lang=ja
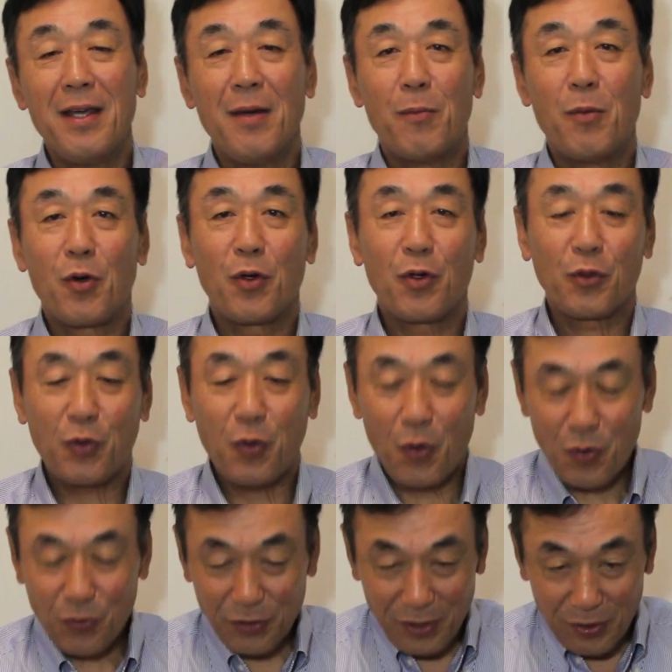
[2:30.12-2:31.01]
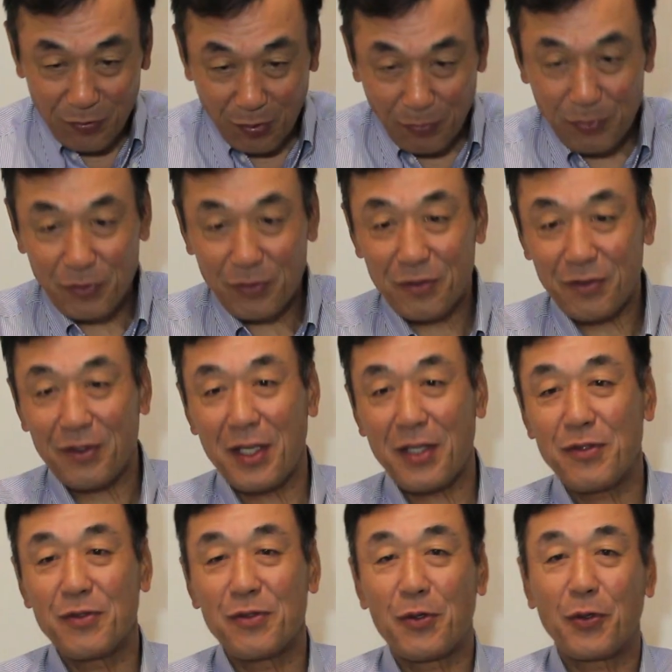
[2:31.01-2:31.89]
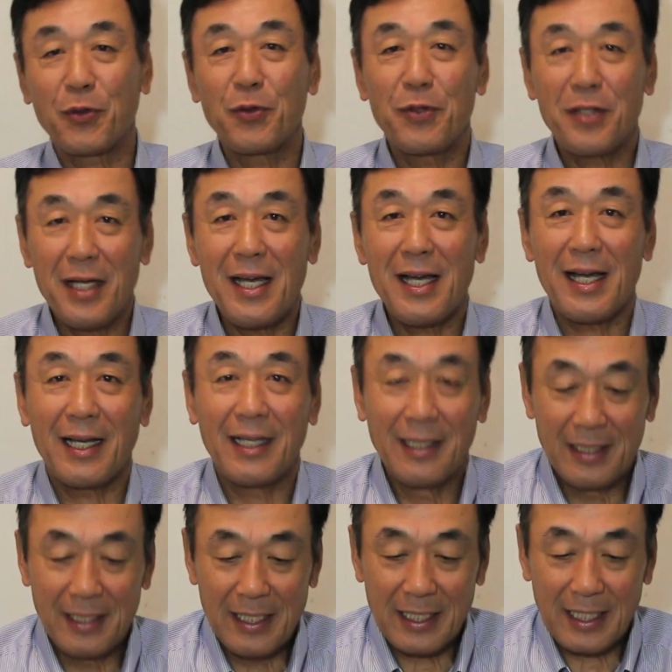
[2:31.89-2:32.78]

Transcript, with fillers: もうこの遠くに飛ぶっていうことが